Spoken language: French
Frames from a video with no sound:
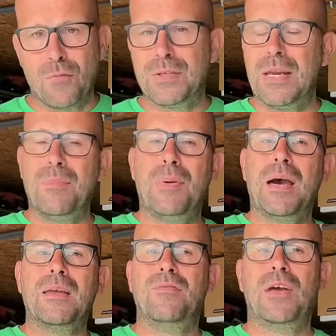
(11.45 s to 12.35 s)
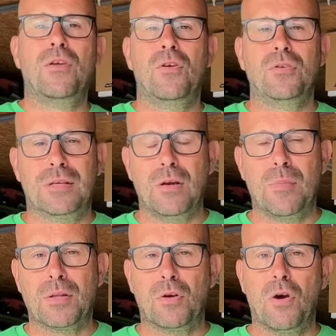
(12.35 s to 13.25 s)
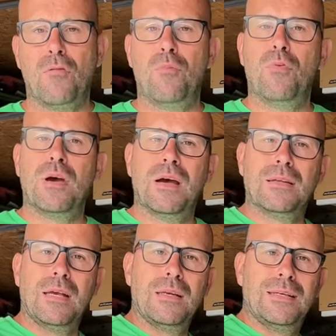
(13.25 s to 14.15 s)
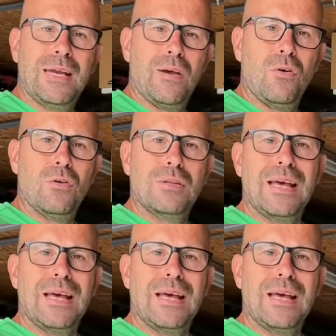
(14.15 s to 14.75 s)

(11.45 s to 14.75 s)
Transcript: vous n'allez pas arriver à 90 km h vous pourrez atteindre 40